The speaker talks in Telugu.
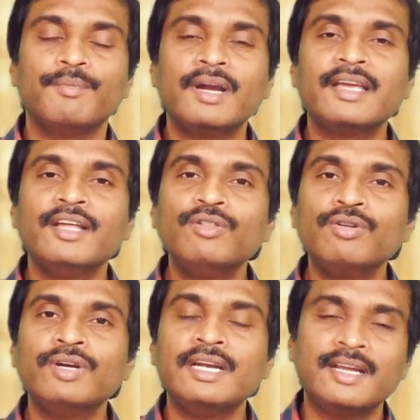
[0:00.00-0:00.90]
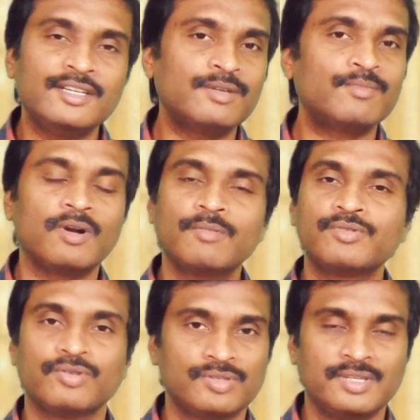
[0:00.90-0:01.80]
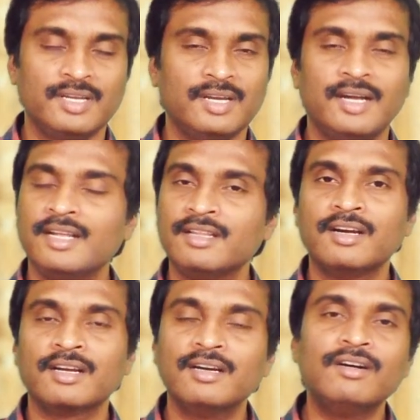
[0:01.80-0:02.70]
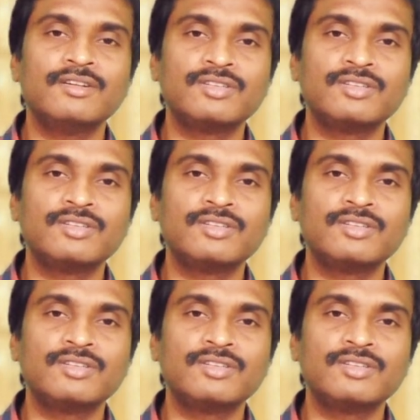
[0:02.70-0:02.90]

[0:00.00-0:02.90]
మనకి ఎందుకు ఇండైషన్ ప్రాబ్లమ్స్ వస్తాయి అనేది కనుక